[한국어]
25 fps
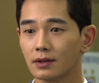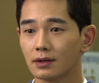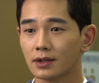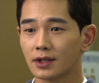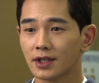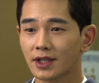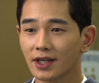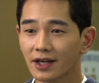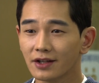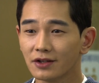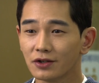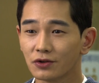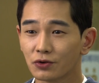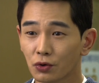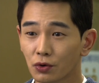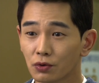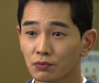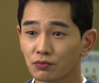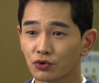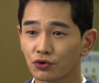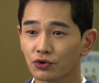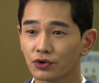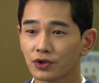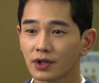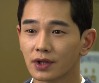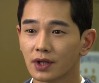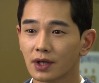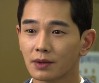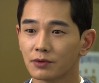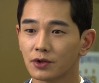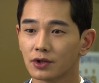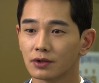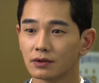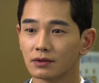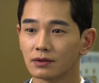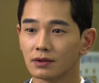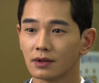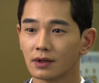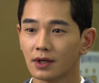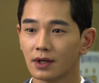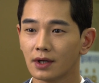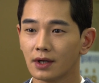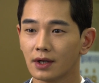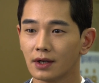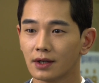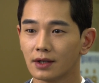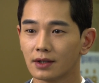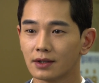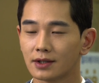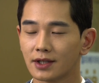시간을 조금 주신다면
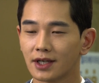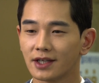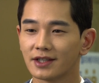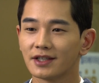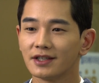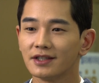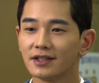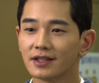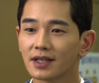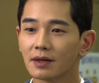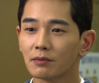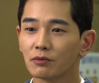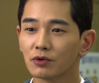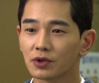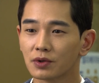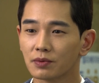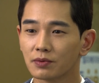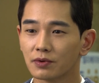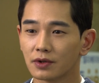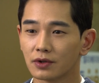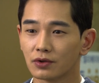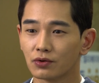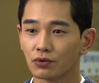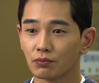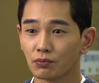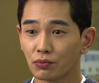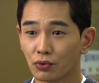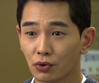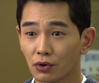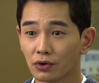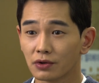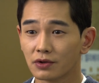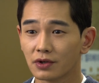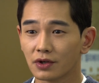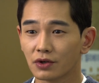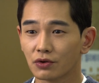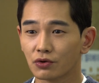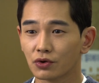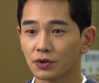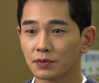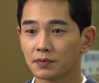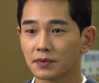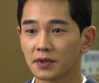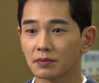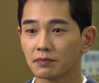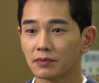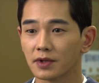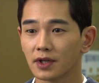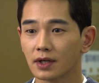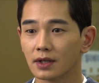제 진짜 모습을 좀 보여드리고
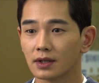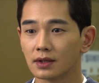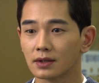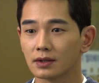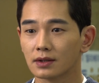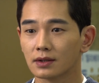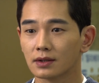싶습니다.